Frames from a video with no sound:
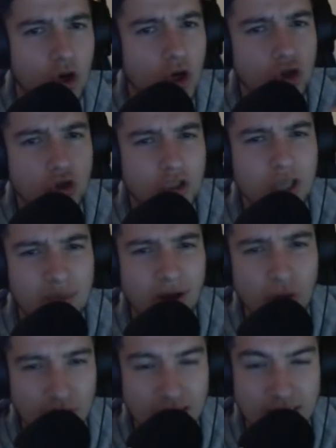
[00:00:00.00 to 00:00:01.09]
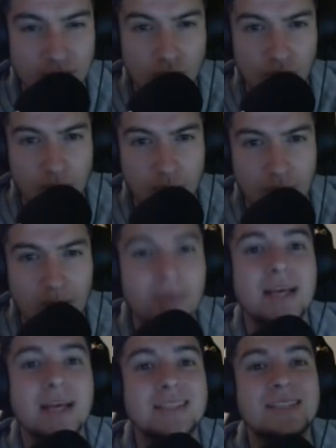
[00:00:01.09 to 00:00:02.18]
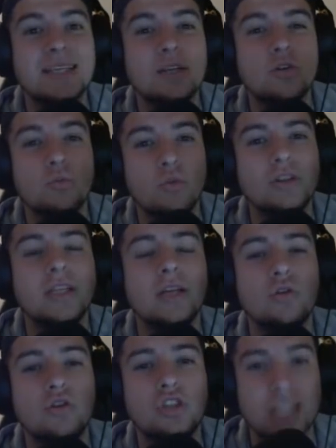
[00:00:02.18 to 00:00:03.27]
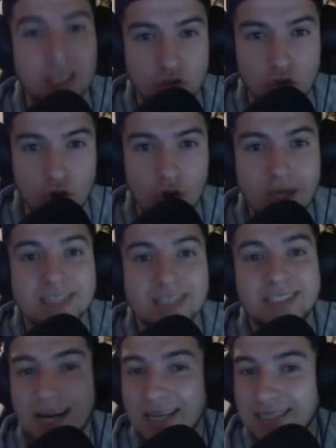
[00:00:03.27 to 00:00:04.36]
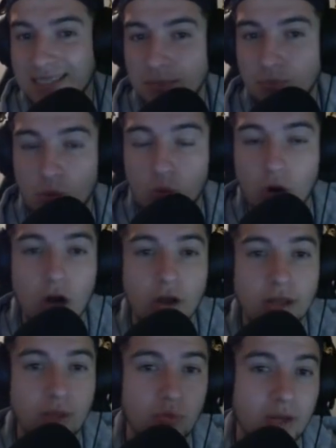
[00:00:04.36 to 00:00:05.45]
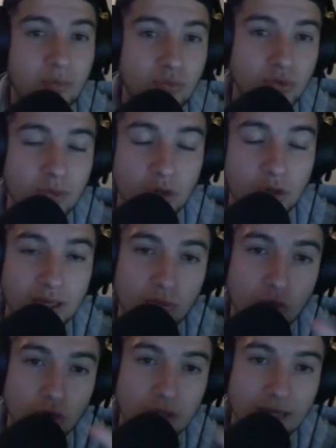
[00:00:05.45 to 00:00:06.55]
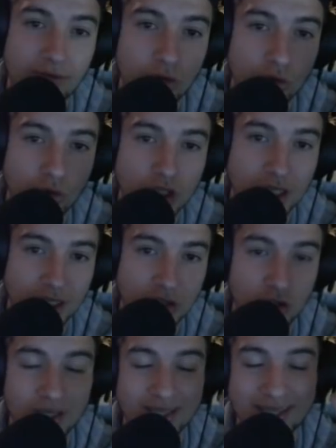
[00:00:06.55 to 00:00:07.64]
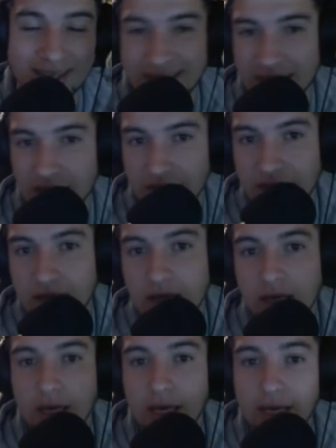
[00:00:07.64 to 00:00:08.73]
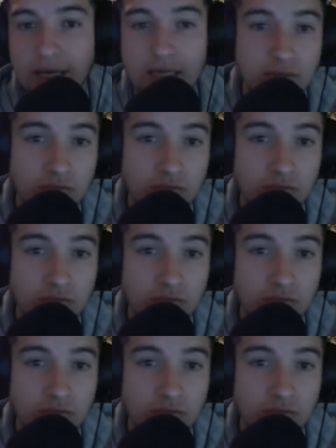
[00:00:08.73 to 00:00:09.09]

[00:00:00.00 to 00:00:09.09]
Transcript: je ne serai pas content si vous ne le faites pas. C'est de monter le chasseur. Ça, c'est pour moi un des points les plus importants. Monter votre chasseur très très vite. Et